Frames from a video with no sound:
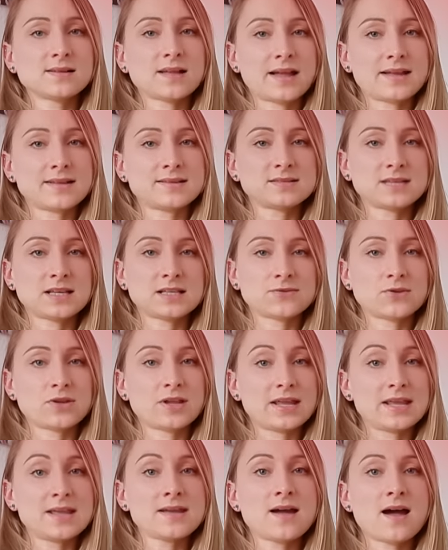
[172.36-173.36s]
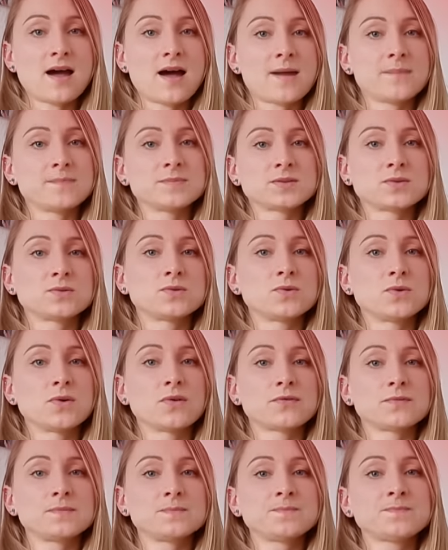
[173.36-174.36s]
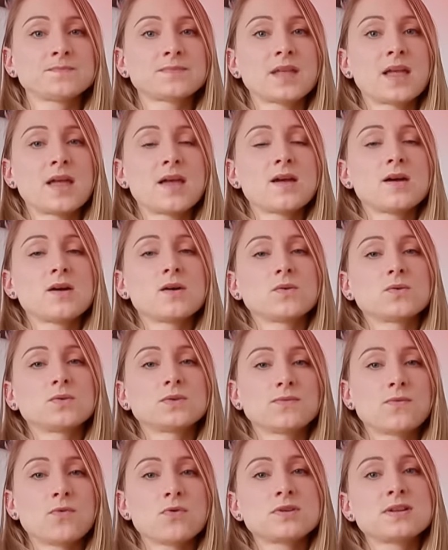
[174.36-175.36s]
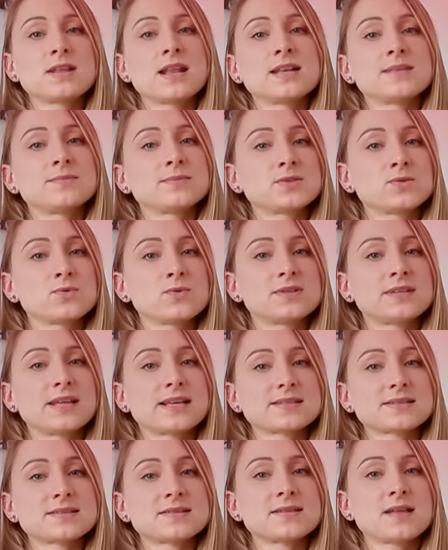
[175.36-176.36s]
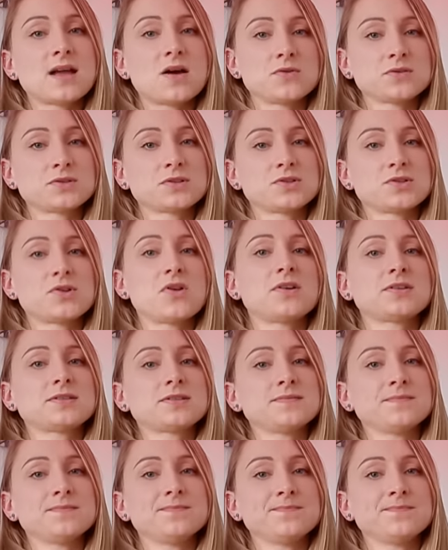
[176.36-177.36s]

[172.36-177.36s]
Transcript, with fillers: keinen Sex vor der Ehe haben zu dürfen und wurde dann im Zuge dessen ausgeschlossen.